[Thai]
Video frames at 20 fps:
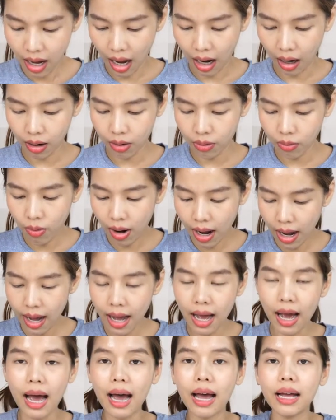อกว่า
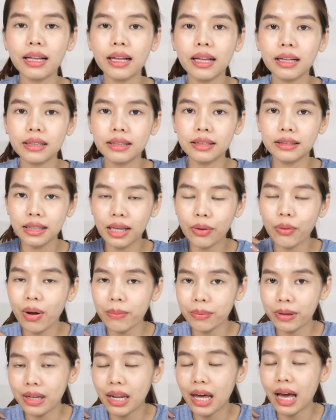ในควา
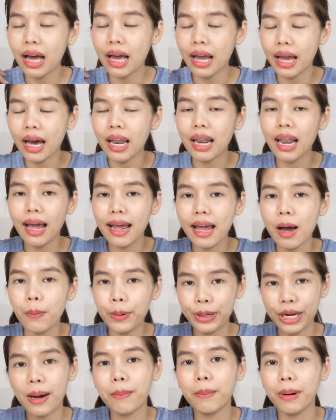มคิดอายอะไรเอา
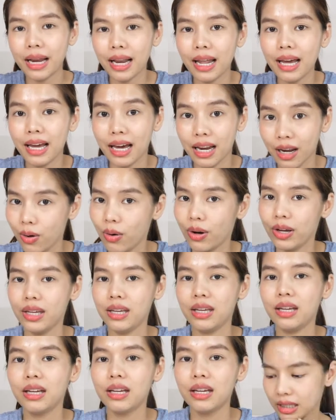ไปทำอะไรอร่อย
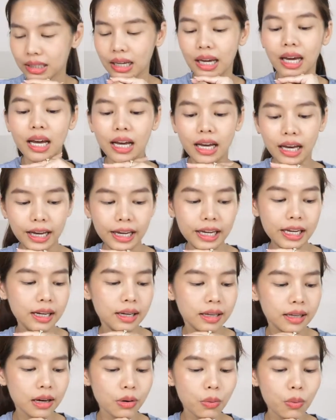ถ้าให้
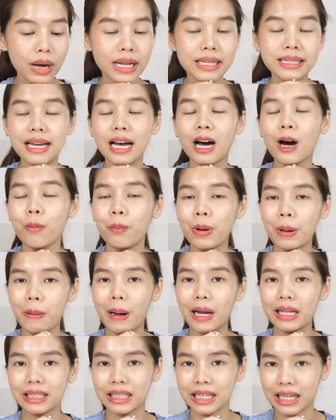เลือกว่าจะเอาไป
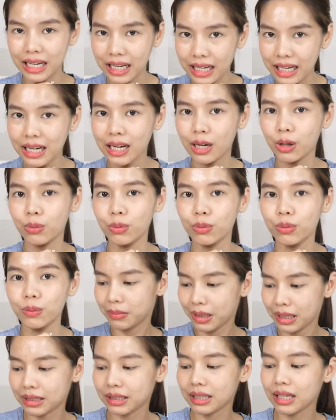ผัดข้าว
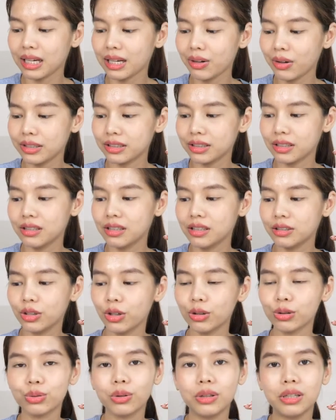ผัดข้าวอาจจะเลือกส
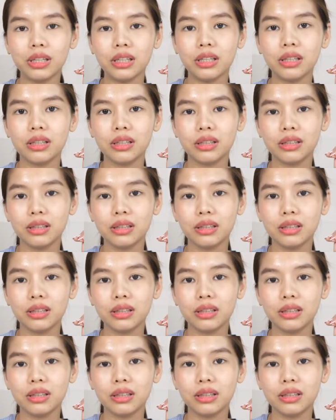องตัวนี้